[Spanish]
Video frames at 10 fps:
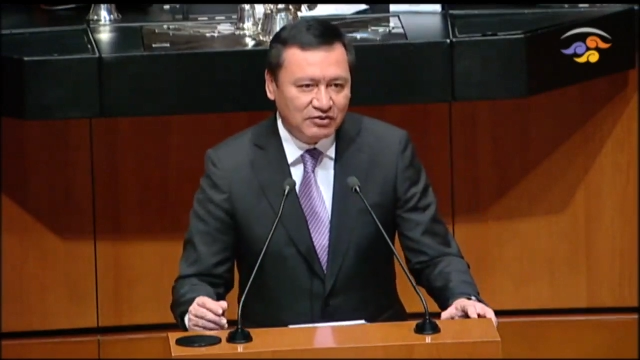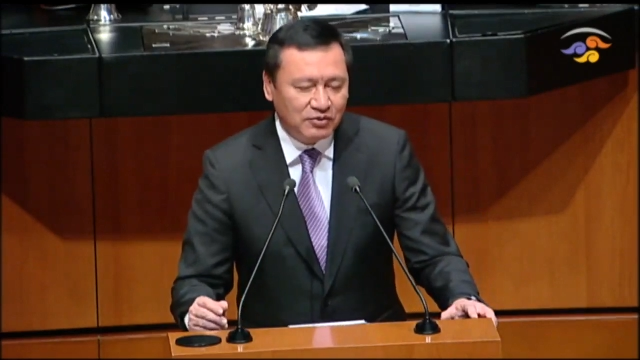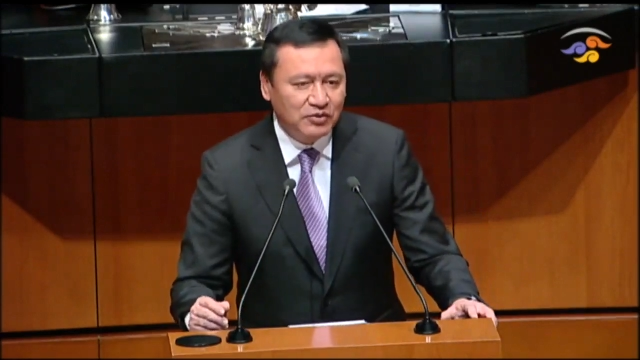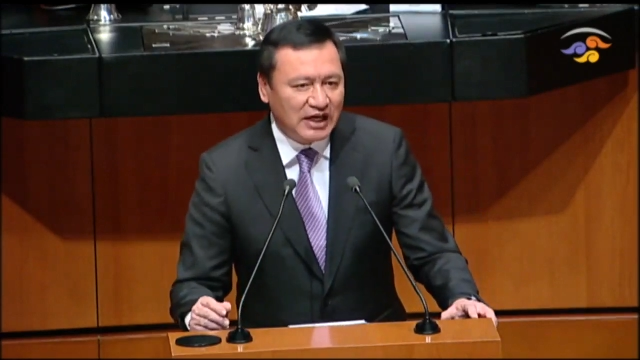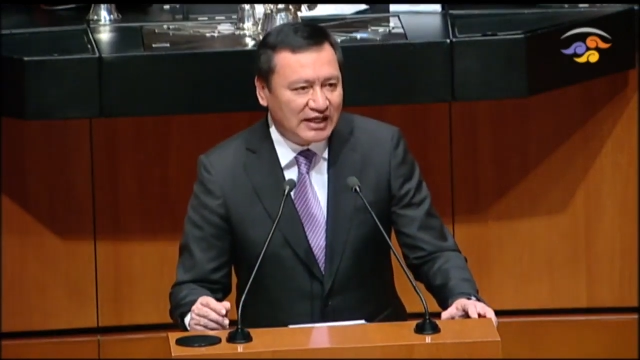
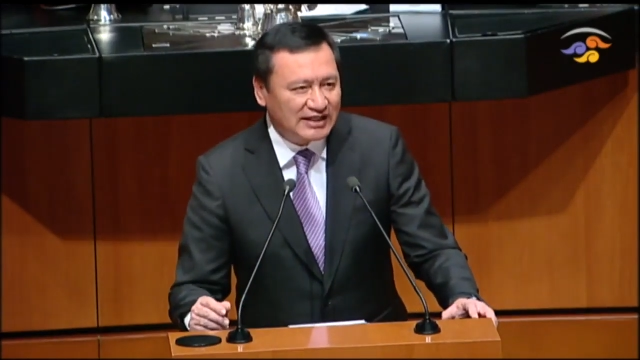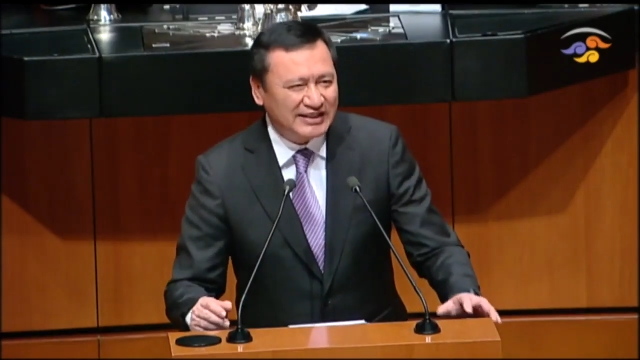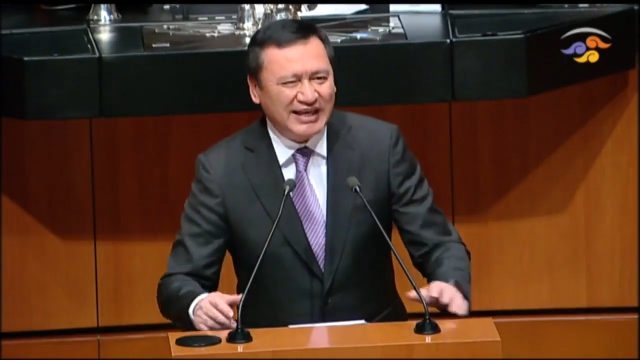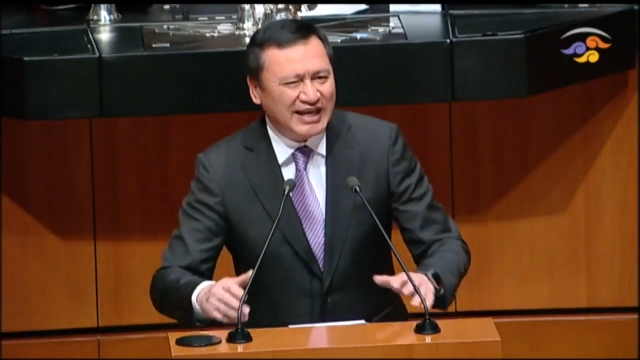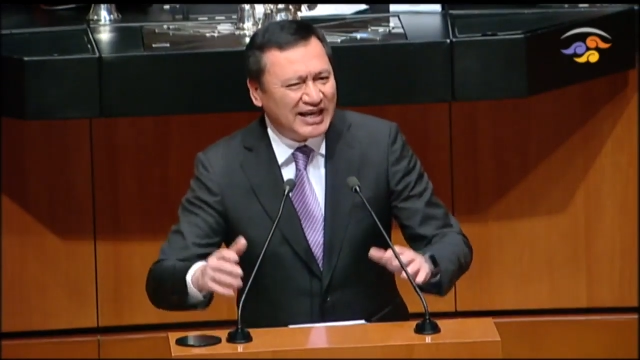una
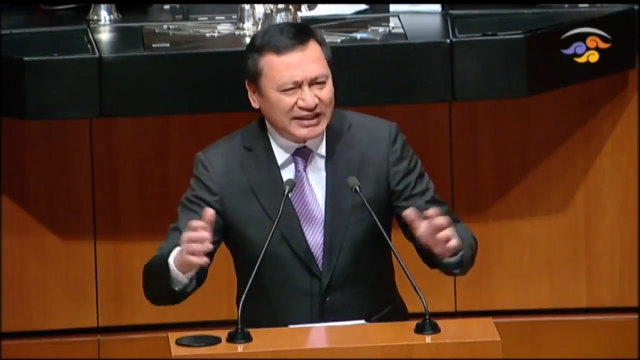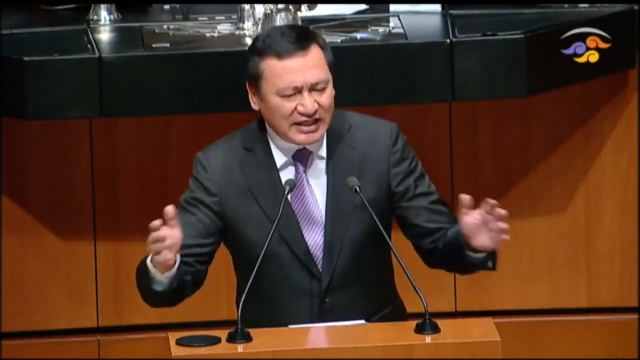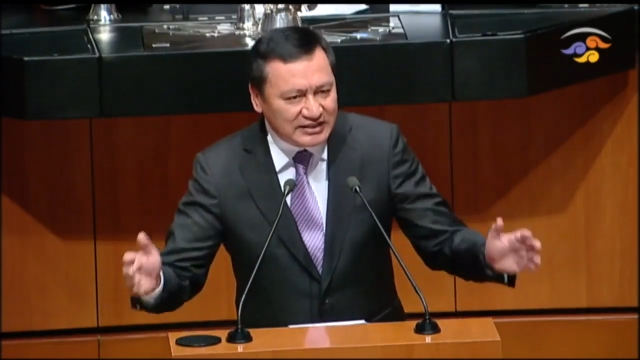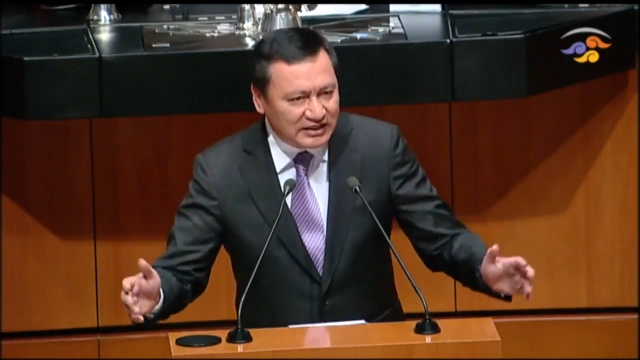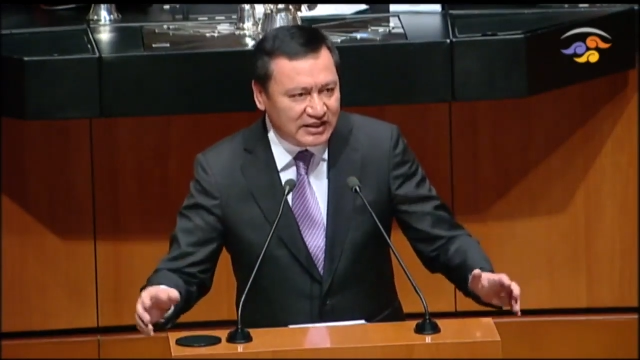de gran
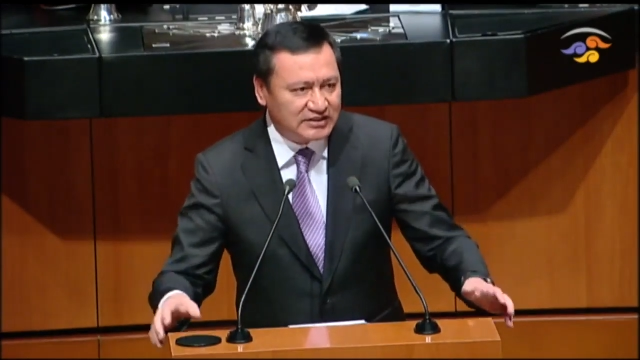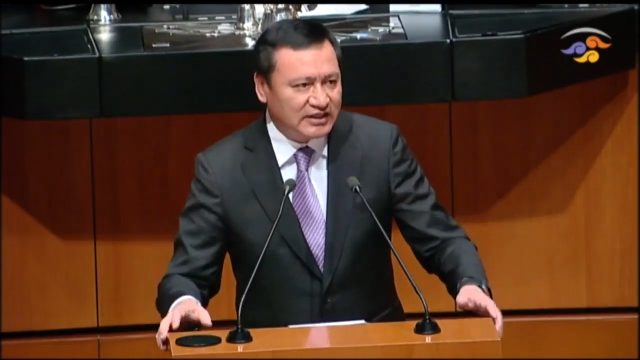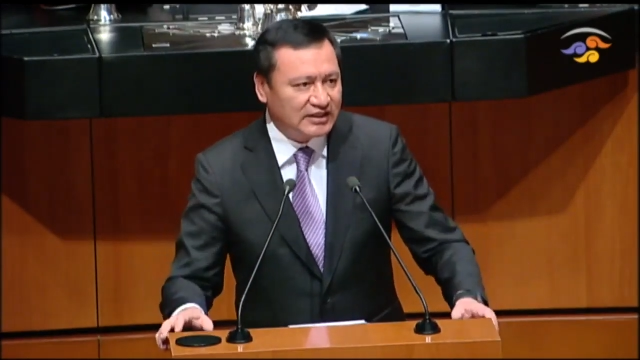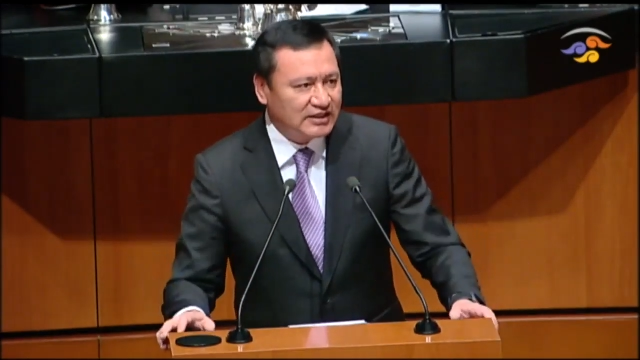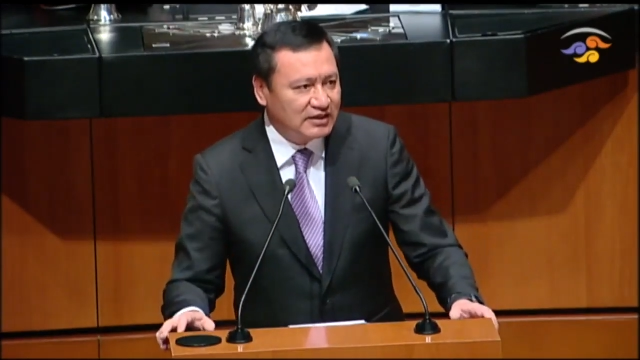
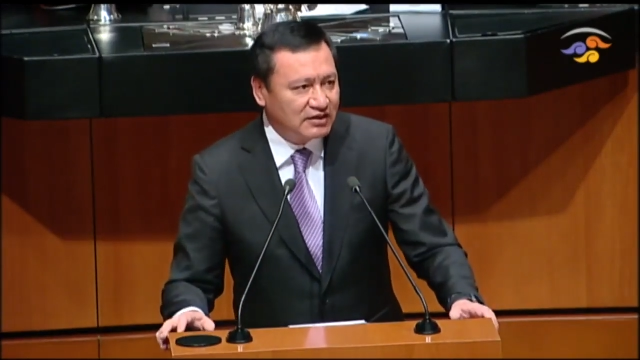trascendencia